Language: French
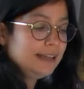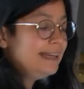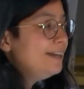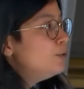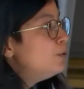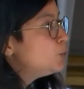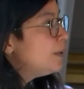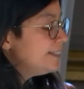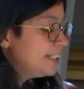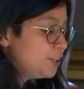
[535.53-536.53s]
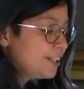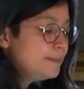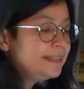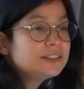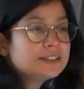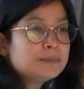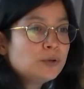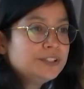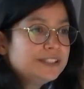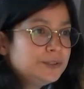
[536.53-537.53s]
et le besoin d'adjournamento des
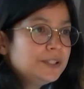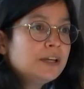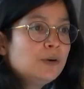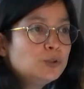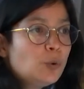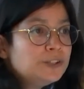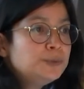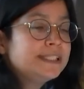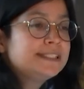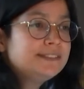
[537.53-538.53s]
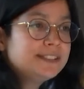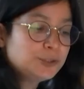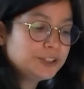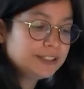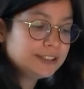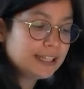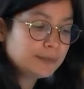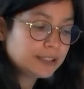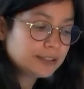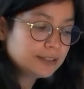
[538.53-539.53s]
procédures aux droits subjectifs des justiciables.